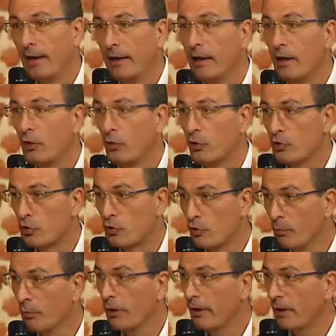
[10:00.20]
il
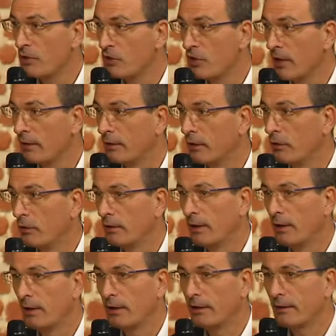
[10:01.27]
consumo energetico
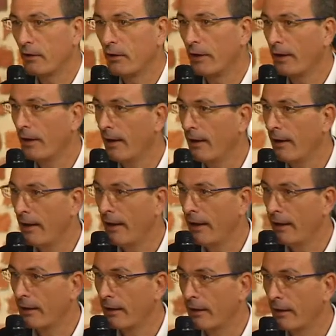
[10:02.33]
dell'elettronica
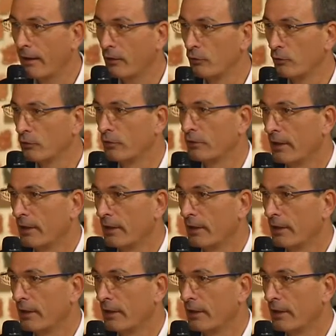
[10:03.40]
è caduto